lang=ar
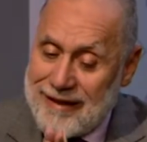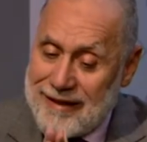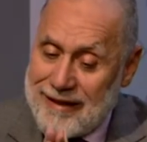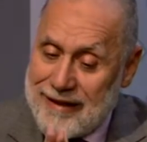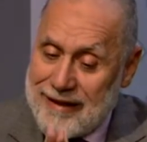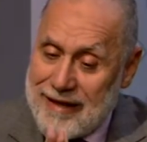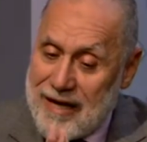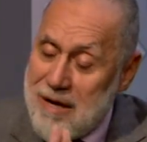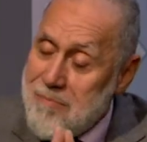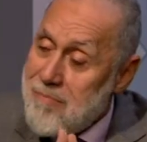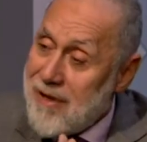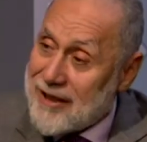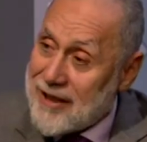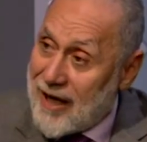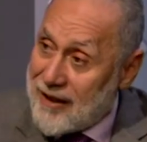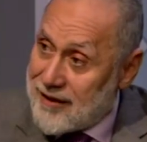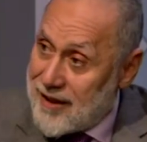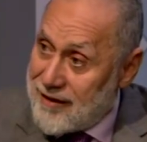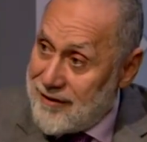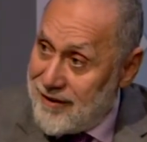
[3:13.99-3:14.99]
يا اما
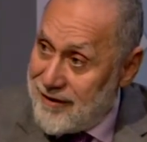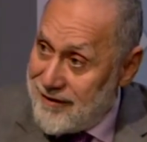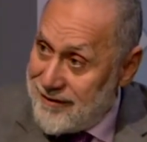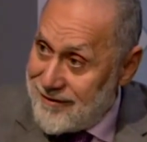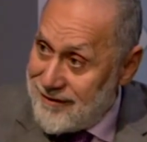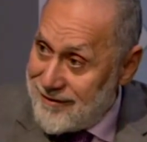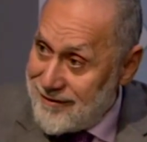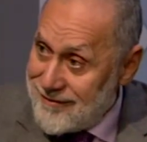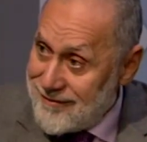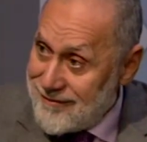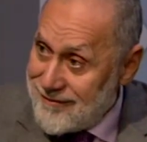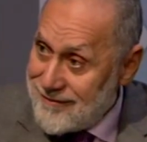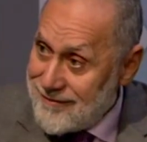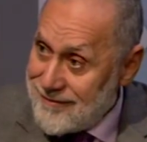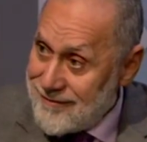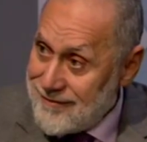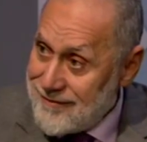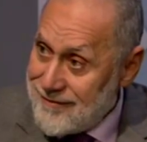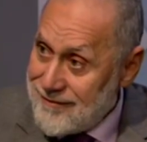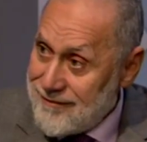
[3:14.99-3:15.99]
تعتدل
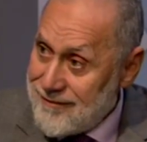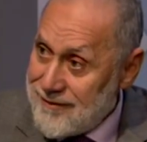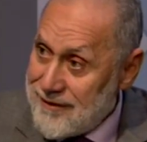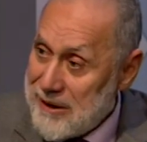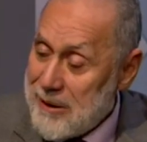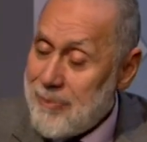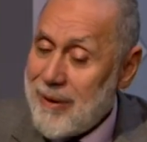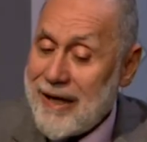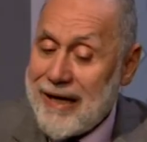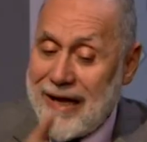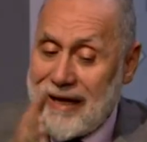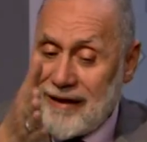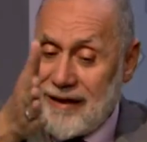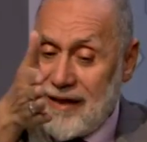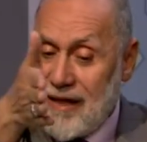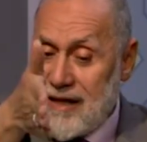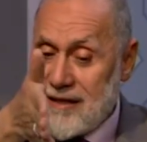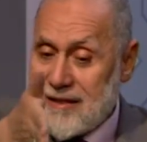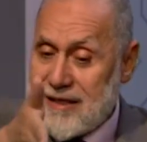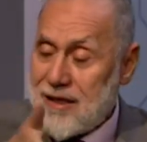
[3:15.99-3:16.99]
يبقى
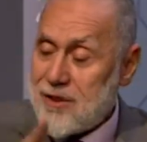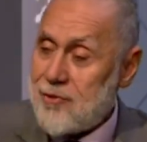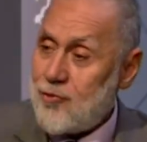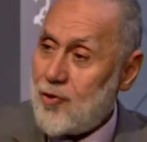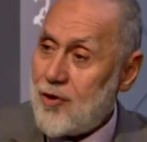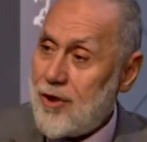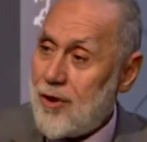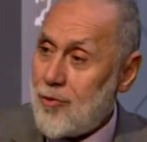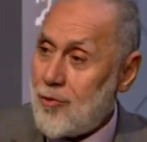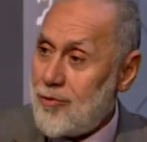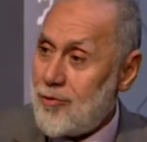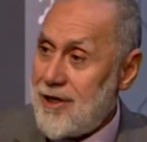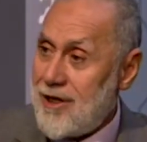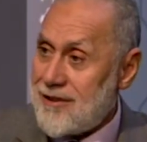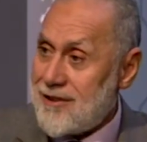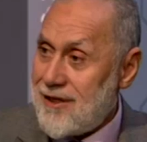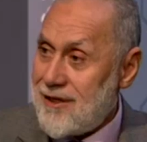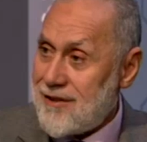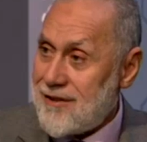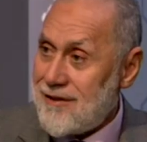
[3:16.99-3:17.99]
العدل أساس فيها ركن
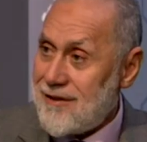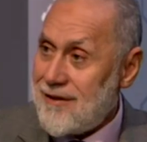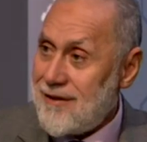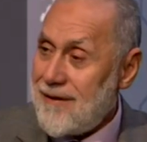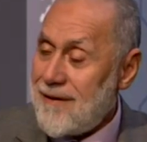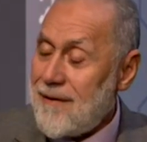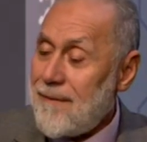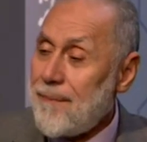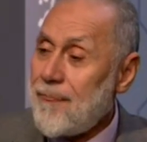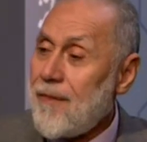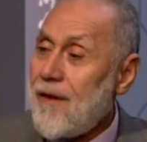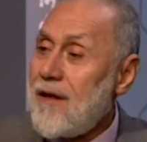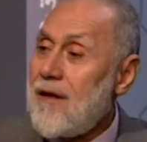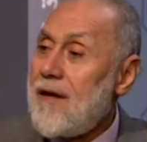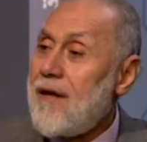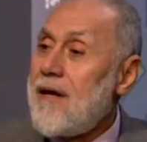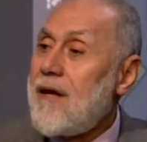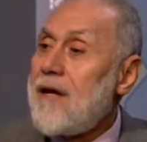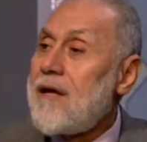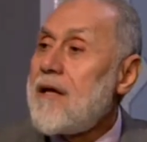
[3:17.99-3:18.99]
أساسي الله.
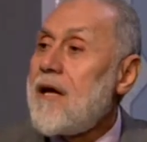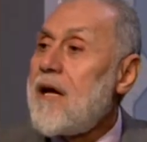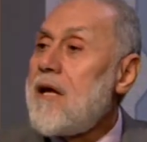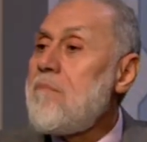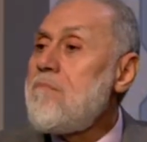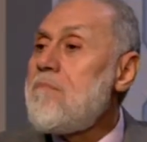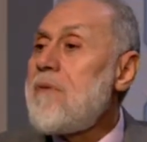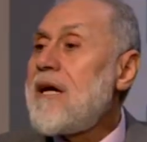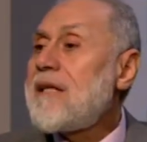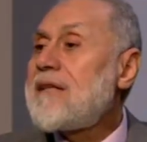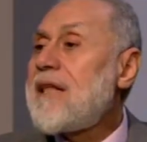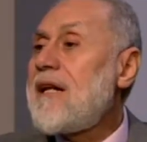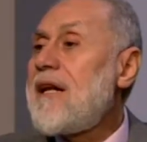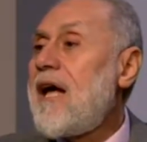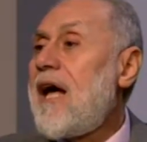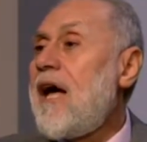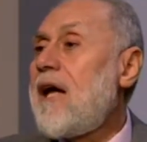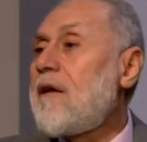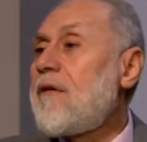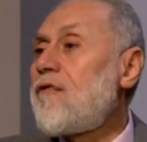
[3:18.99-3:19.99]
يا إما
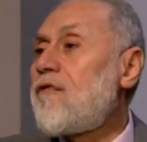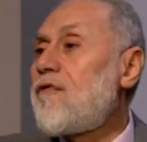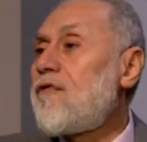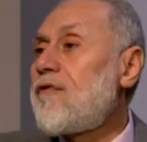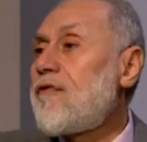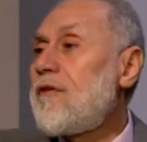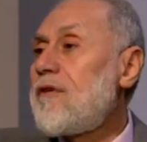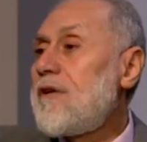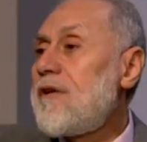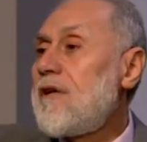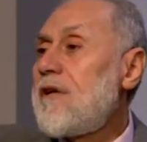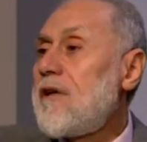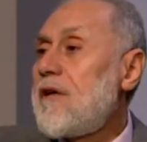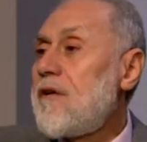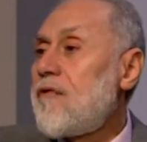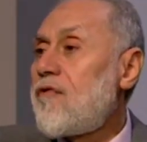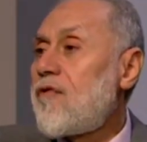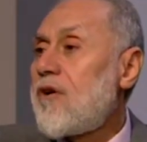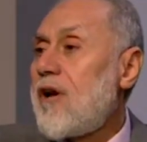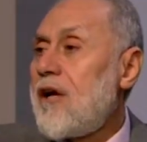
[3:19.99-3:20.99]
تنحرف
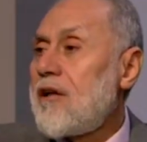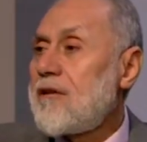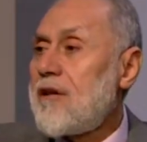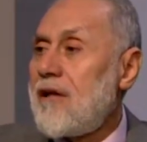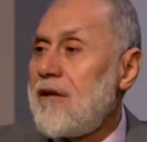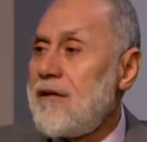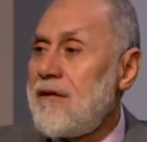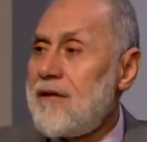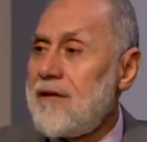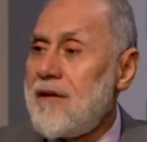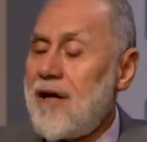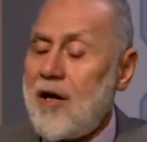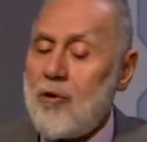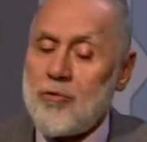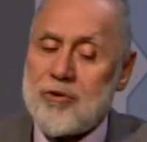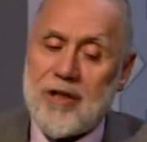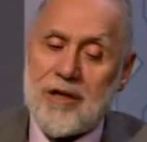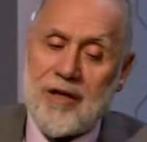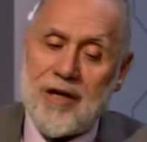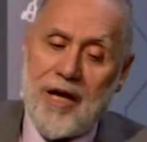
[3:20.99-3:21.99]
إفراطا أو
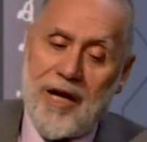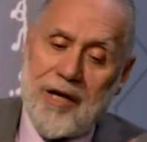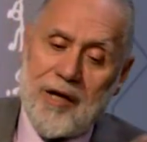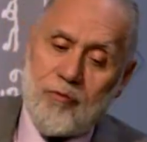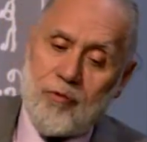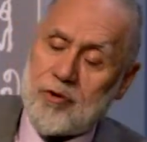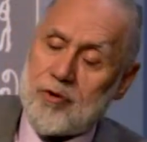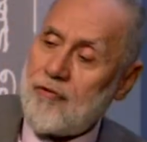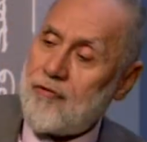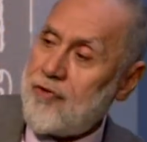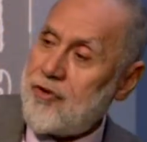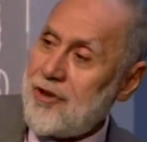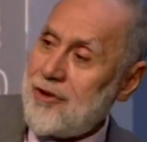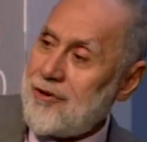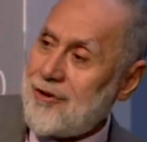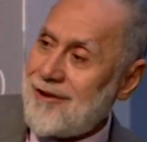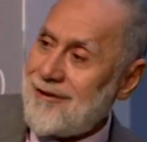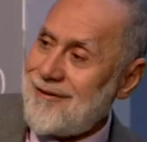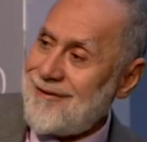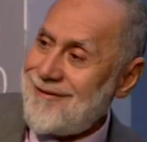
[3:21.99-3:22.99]
تنحرف
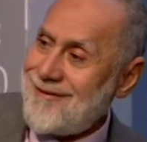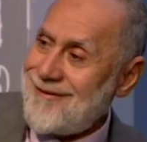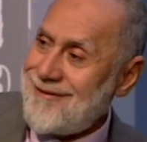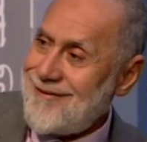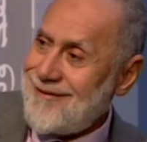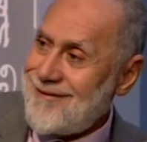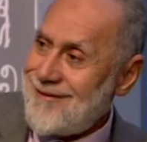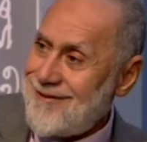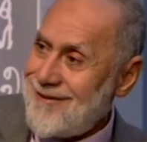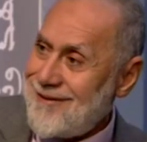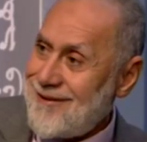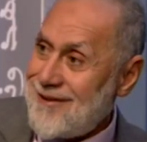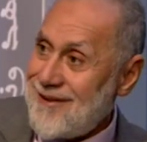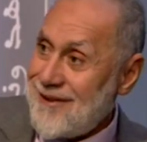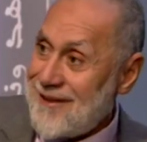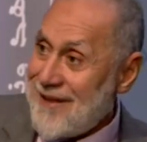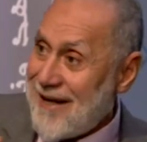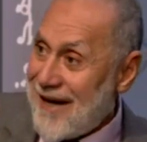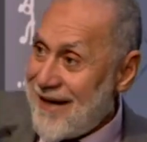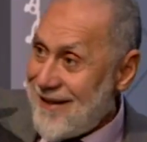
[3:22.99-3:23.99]
تفريطا
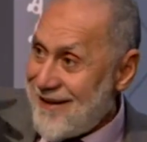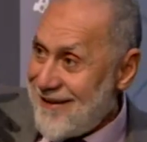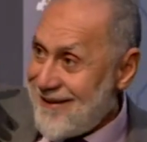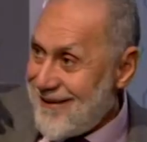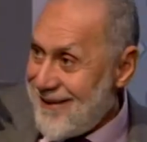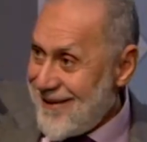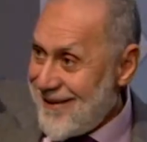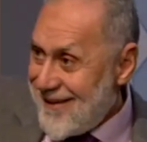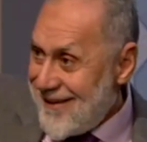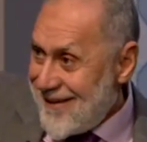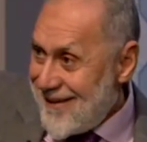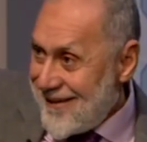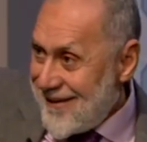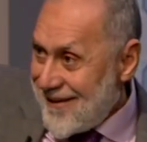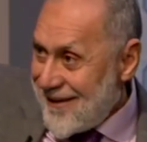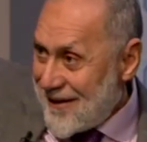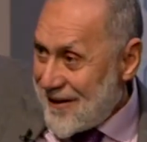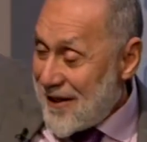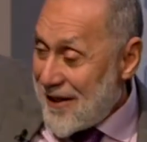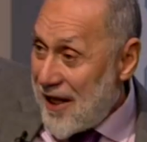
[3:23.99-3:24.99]
يعني
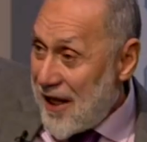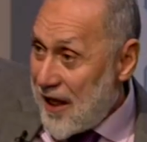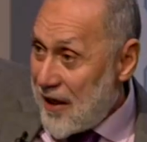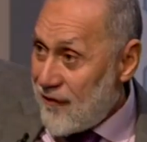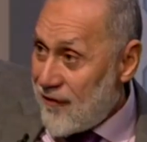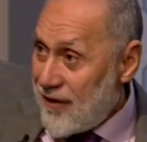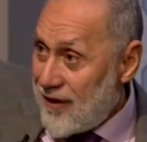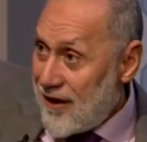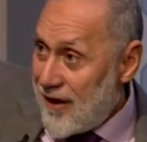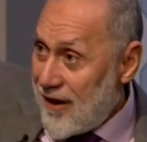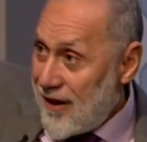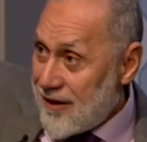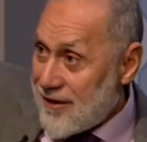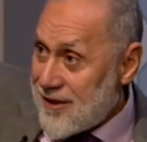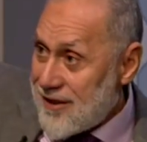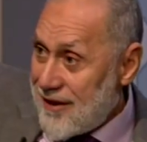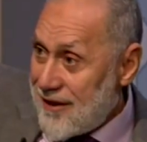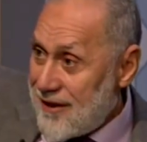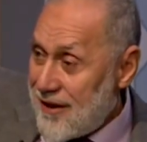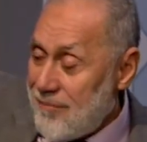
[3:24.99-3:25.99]
يا تنحرف إلى
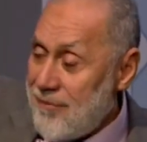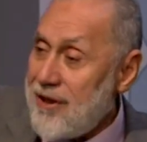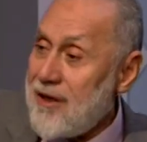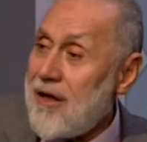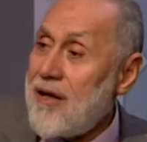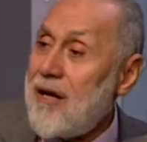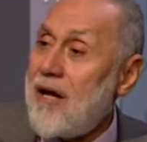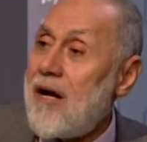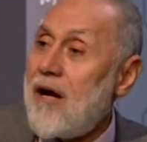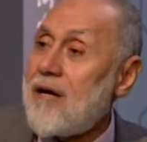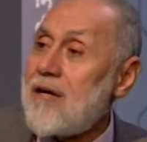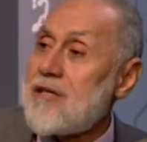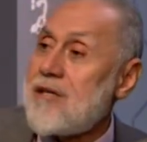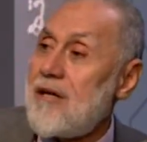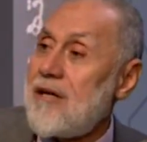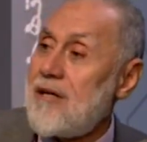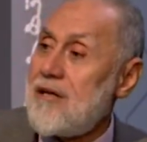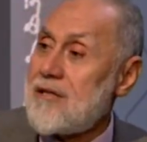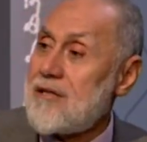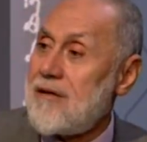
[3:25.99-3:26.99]
أقصى اليمين إلى أقصى
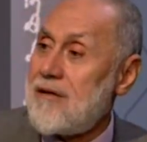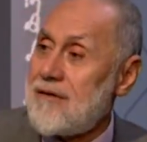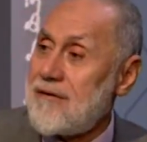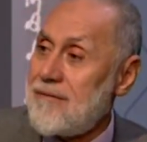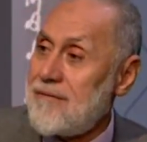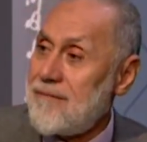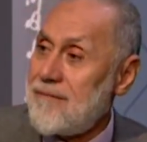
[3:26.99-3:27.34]
اليسار